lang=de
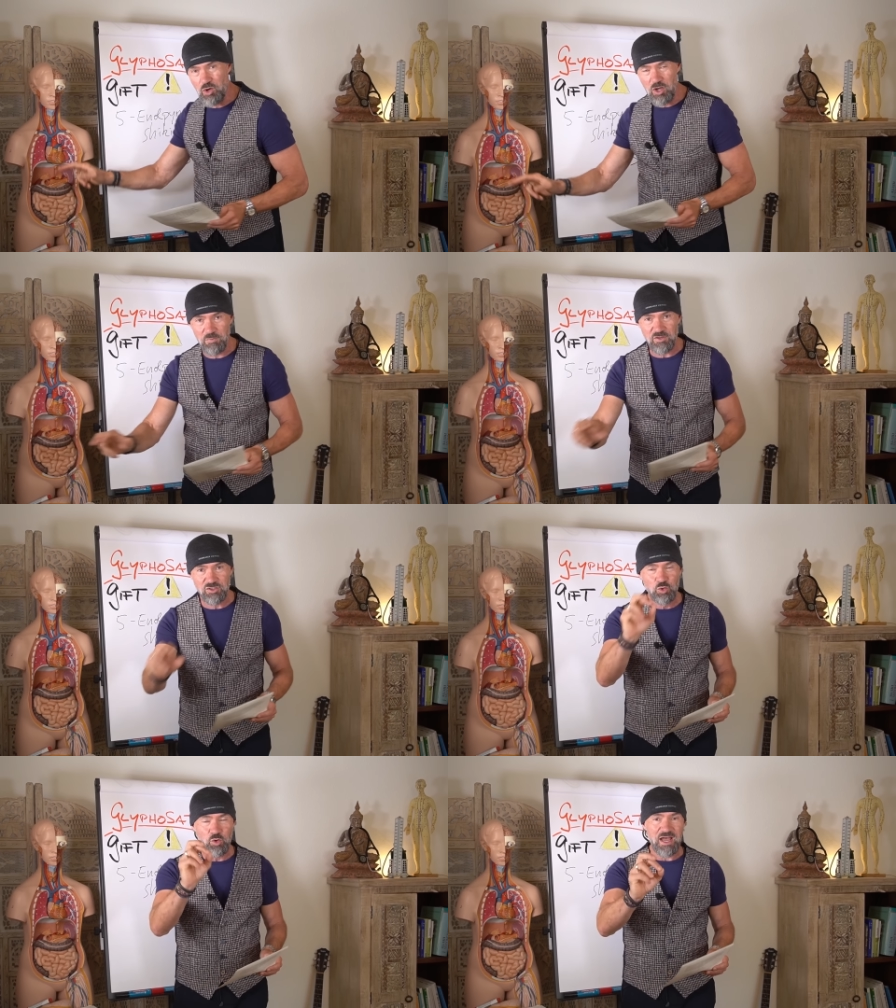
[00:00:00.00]
Körper
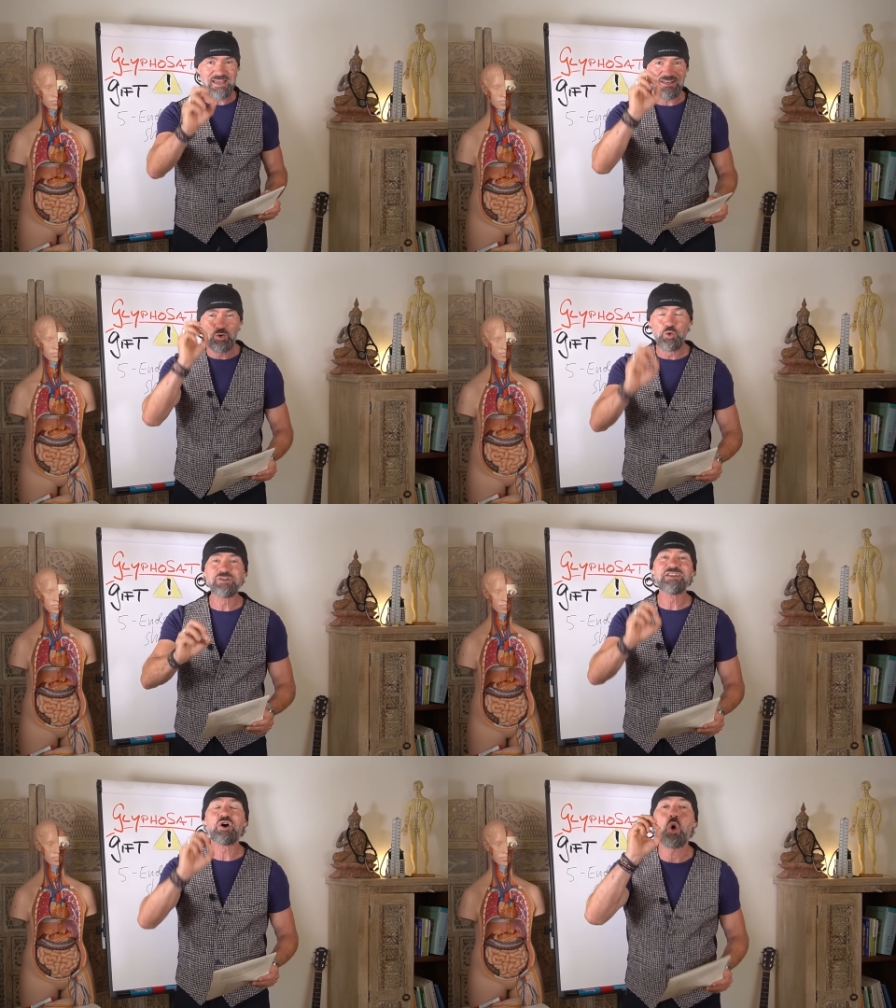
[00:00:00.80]
durch eine
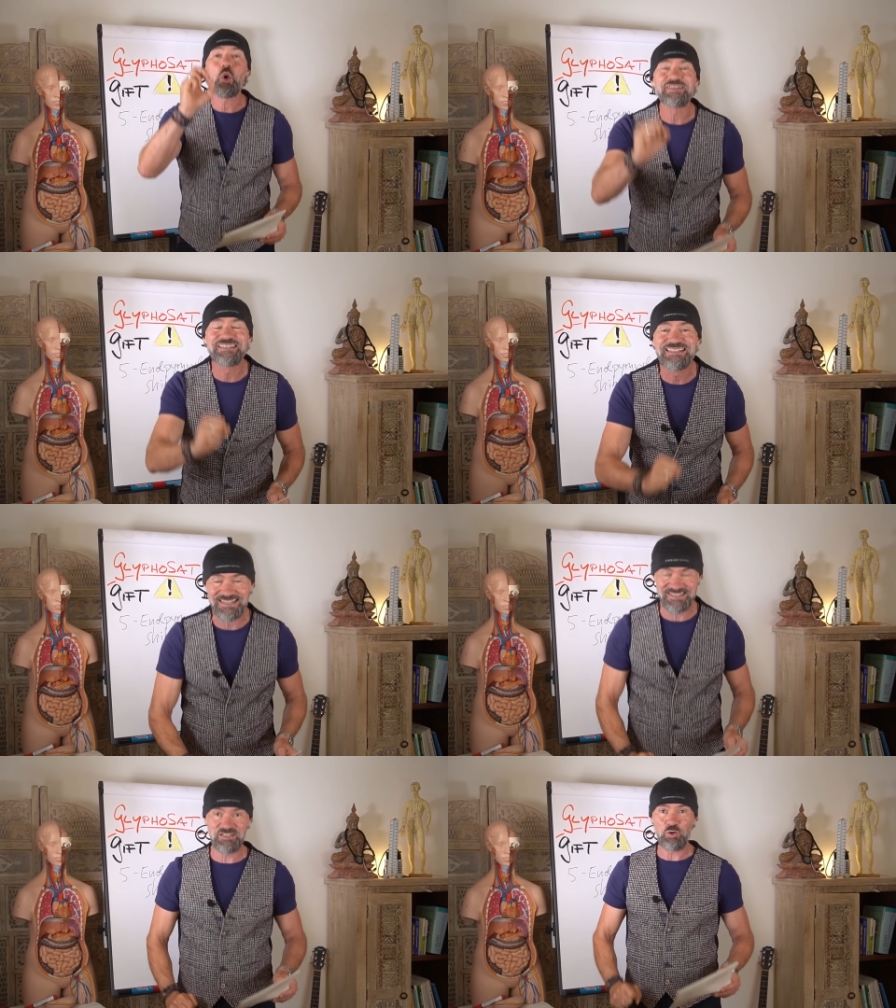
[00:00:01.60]
erhöhte
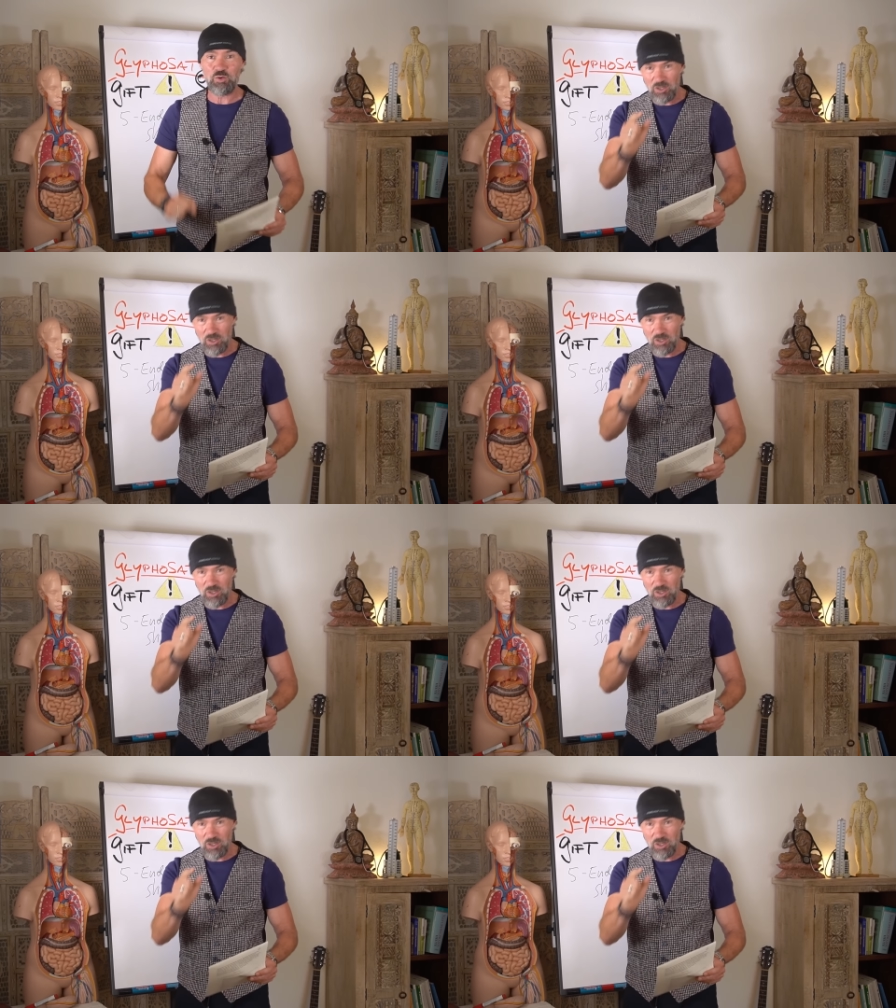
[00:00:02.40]
Oxidation.